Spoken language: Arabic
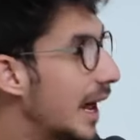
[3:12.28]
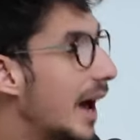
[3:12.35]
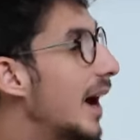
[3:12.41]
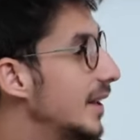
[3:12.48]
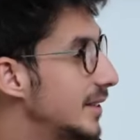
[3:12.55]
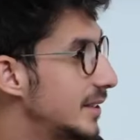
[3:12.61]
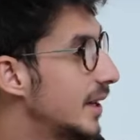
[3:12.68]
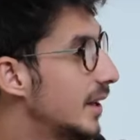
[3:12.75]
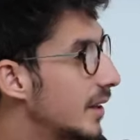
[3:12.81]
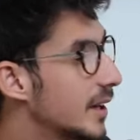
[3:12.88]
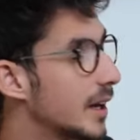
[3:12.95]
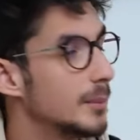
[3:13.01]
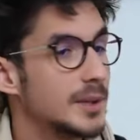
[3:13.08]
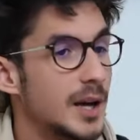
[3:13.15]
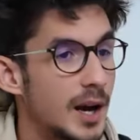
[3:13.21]
العادي هذاك
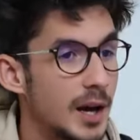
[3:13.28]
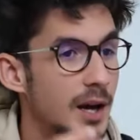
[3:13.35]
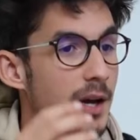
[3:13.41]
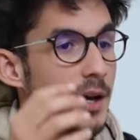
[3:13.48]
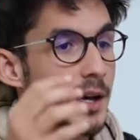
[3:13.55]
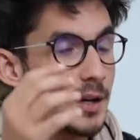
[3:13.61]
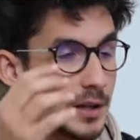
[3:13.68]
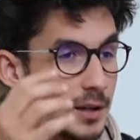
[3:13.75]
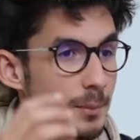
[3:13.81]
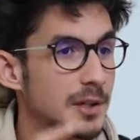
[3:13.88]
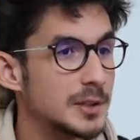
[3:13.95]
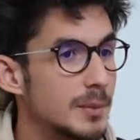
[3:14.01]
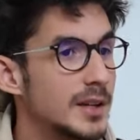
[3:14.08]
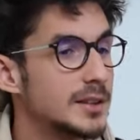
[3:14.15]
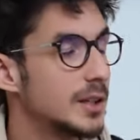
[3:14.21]
نتاع آه،
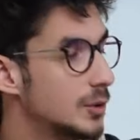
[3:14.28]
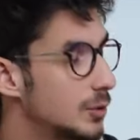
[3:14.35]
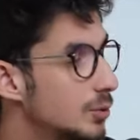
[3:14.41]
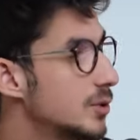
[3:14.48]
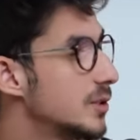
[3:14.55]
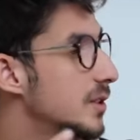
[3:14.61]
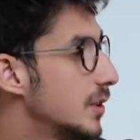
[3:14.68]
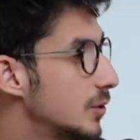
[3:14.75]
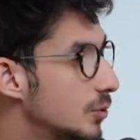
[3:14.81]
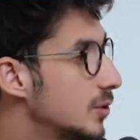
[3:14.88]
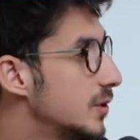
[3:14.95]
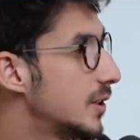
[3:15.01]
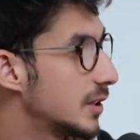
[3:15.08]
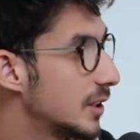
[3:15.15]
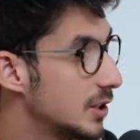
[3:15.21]
ماتماتا دوز
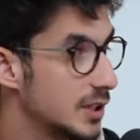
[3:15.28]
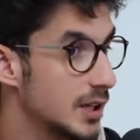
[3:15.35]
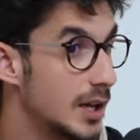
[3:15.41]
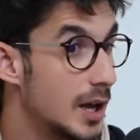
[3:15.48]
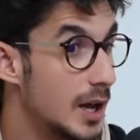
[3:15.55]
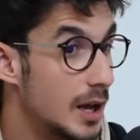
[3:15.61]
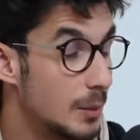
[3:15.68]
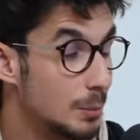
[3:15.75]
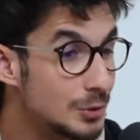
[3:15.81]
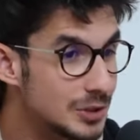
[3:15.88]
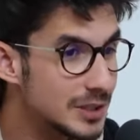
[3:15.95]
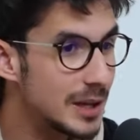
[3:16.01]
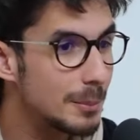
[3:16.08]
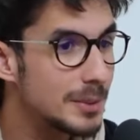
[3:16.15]
توزر شنو المشكله